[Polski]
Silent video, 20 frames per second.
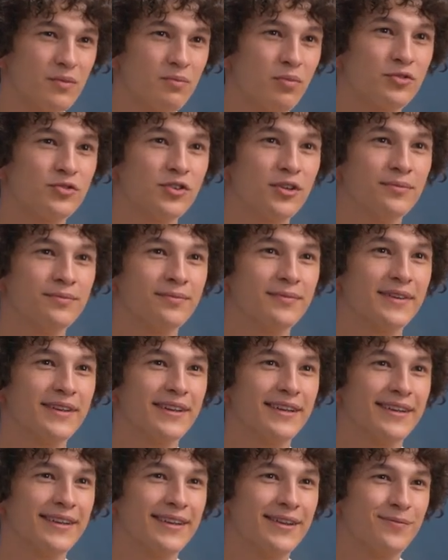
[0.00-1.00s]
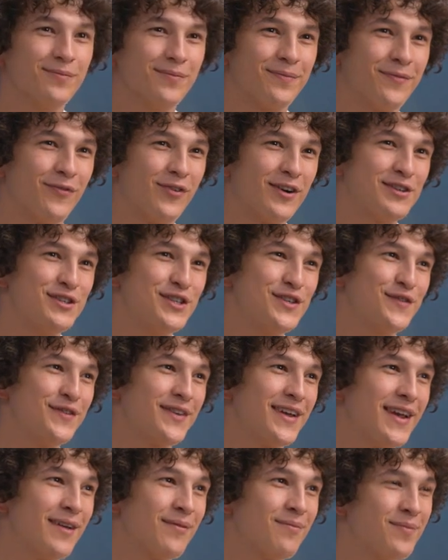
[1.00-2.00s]
Po czym
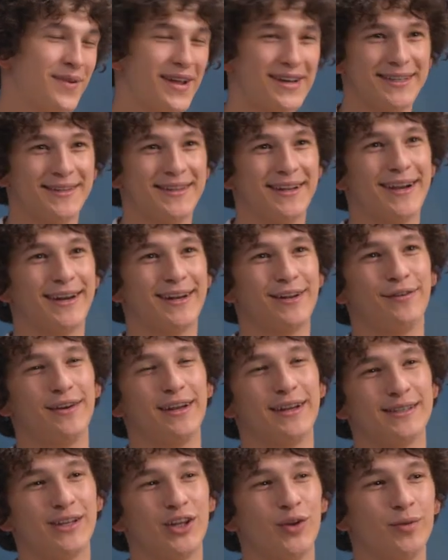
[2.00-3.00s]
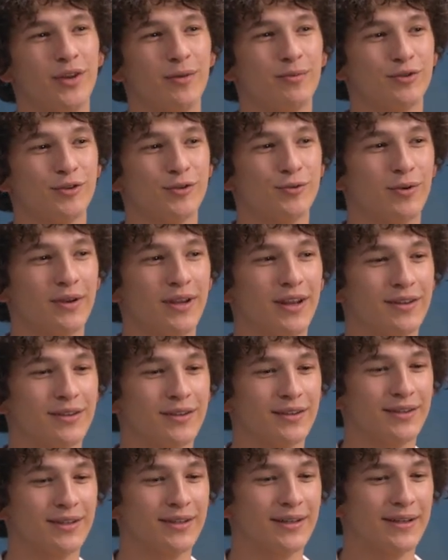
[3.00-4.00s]
właściwie pierwsza taka refleksja do mnie przyszła,
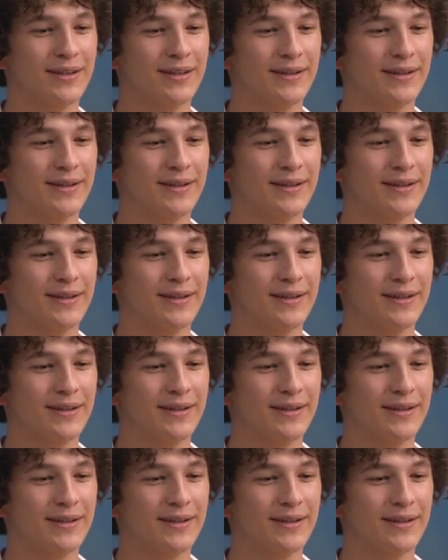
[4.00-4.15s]
kiedy